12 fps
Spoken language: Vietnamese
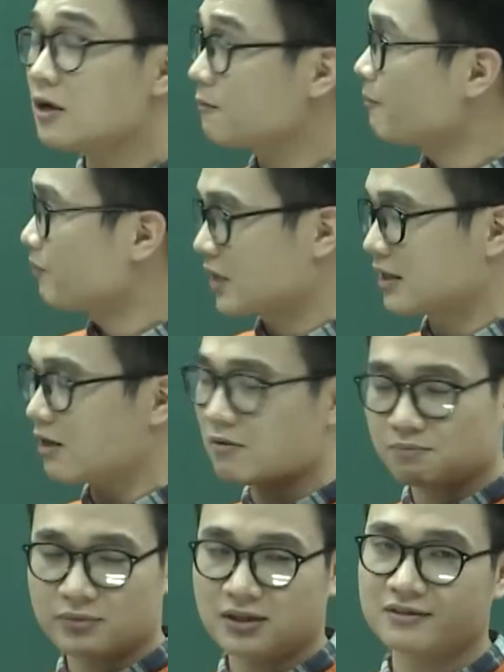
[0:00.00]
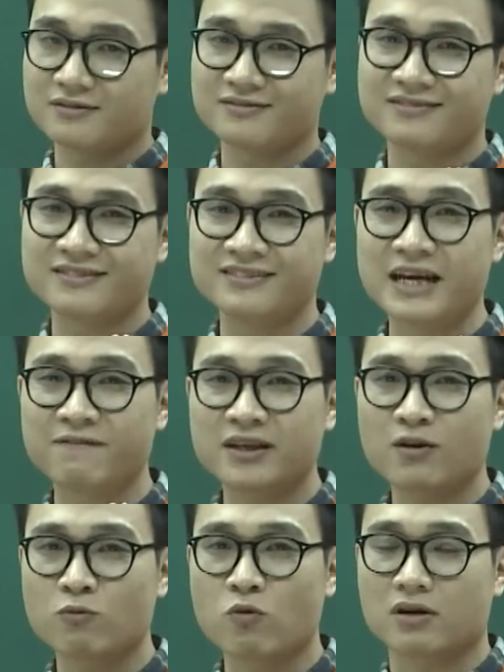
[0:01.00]
nước, đến với
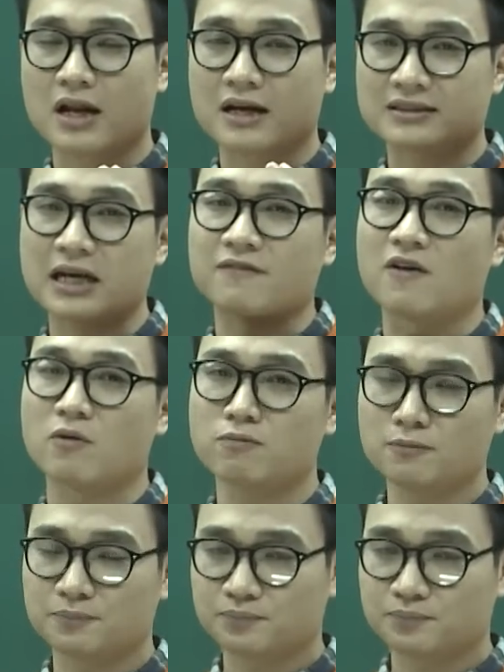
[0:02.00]
công cuộc giải phóng,